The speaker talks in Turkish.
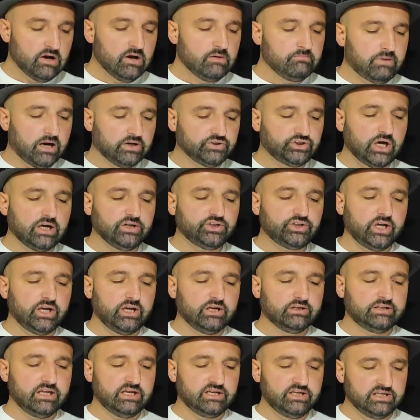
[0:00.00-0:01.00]

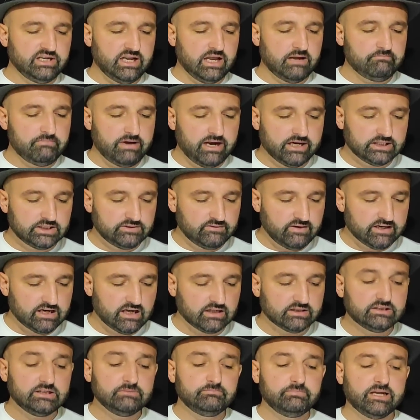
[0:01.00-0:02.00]
Başakşehir'de yine merdiven
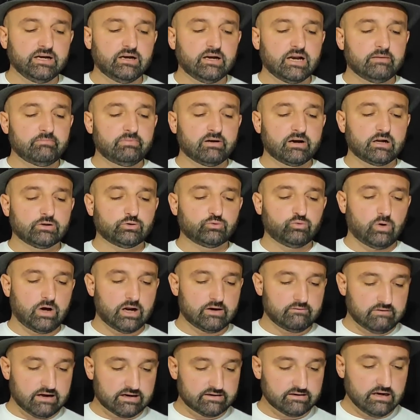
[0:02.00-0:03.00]
altı bir laboratuvar
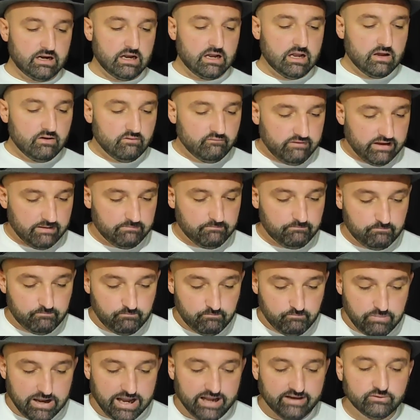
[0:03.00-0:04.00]
var ve
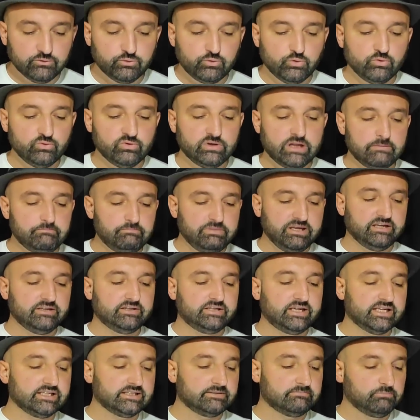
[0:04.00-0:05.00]
ben günde bir
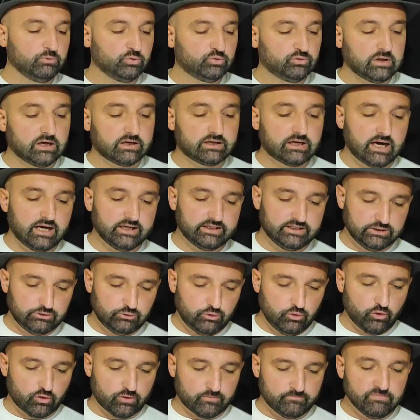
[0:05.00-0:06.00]
kez mutlaka
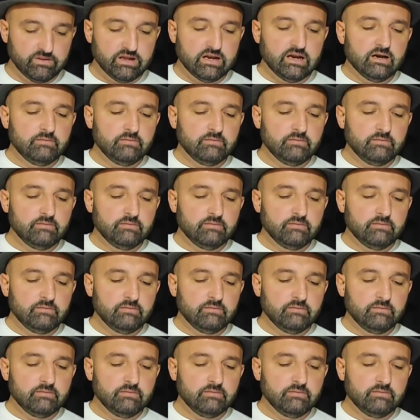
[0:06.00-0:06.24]
gidiyorum.